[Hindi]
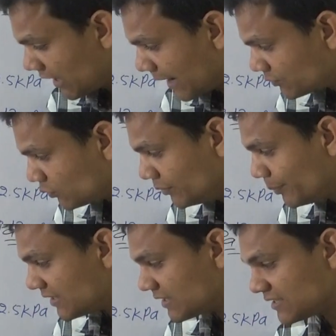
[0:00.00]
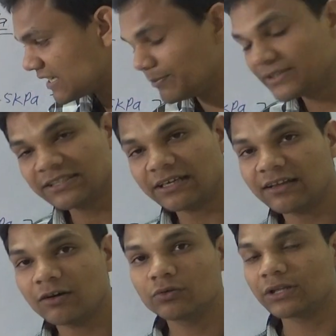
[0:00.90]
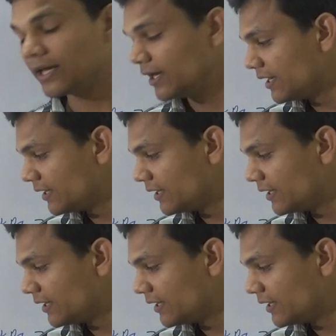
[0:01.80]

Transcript: एब्सोल्यूट प्रेशर से हमेशा ज़्यादा होता है